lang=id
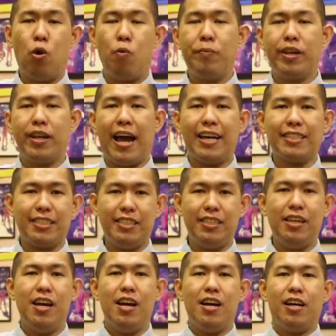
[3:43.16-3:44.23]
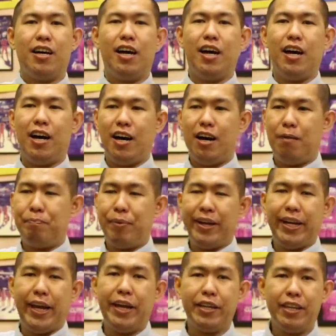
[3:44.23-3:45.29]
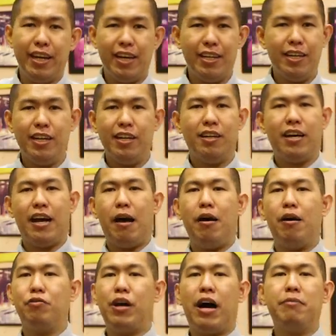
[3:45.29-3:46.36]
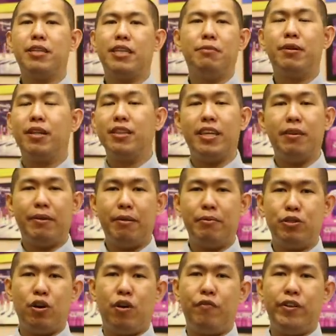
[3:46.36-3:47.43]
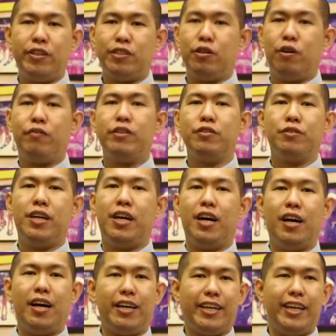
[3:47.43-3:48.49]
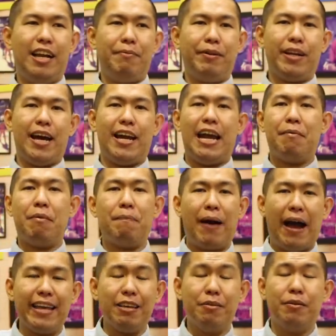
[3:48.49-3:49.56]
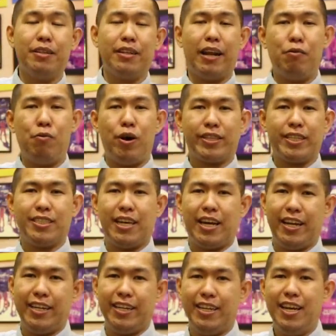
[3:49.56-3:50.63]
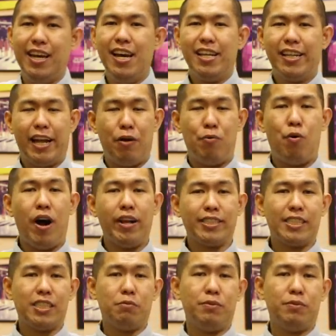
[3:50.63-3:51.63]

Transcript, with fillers: dominasi Eh, pain area dia nggak udah nggak bisa diberhentiin main sama John Fields John Fields udah gila main nggak ada apa-apanya sama Watkins hari ini Darrell Watkins